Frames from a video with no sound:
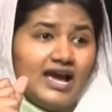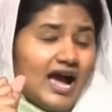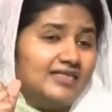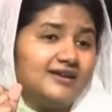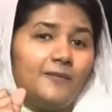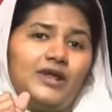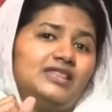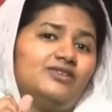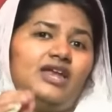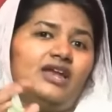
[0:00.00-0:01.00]
அதுக்கப்புறம்
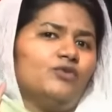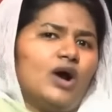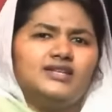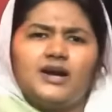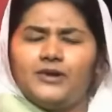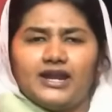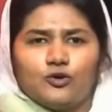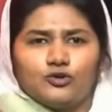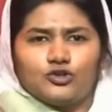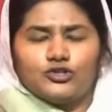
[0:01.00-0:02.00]
இந்த விரியன் அதுக்கப்புறம்
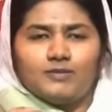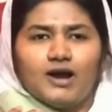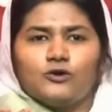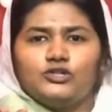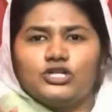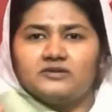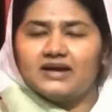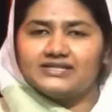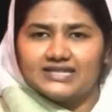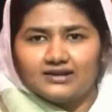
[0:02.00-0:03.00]
எனக்கு கொஞ்சம் கொஞ்சமாக கொஞ்சம்
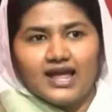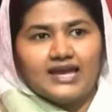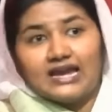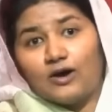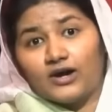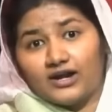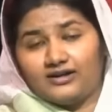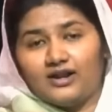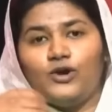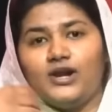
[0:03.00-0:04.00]
கொஞ்சமாக செட்டில் ஆகி நான்
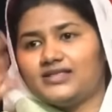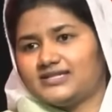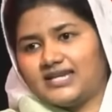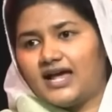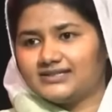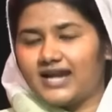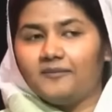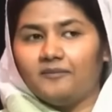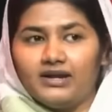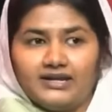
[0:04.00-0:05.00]
கரெக்டாக ஊழியத்தை ஸ்டா
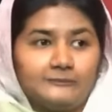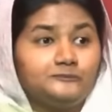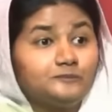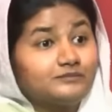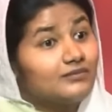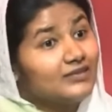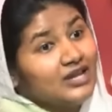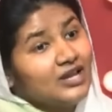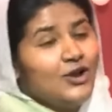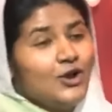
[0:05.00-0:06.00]
ஸ்டார்ட் பண்ணிட்டேன்
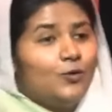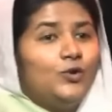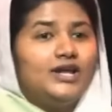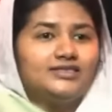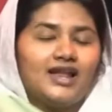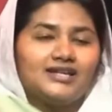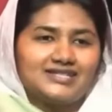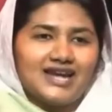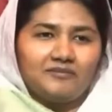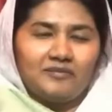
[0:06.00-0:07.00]
ஊழியத்தெல்லாம்
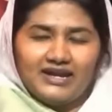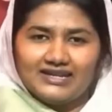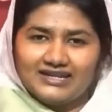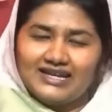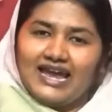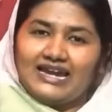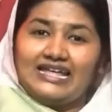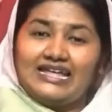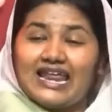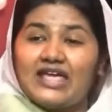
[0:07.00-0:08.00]
ஸ்டார்ட் பண்ணிவிட்டு
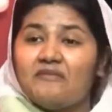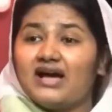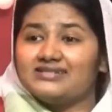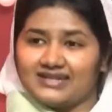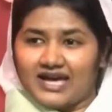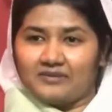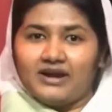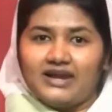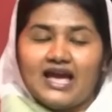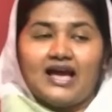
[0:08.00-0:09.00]
நிறை மாச
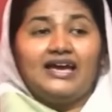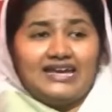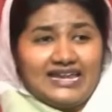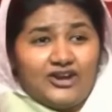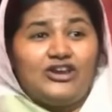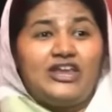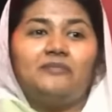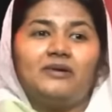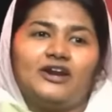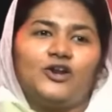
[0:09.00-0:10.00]
கர்ப்பிணியாக என்னை ட்ரீட்
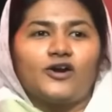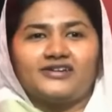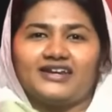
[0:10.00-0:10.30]
பண்ண டாக்டருக்கு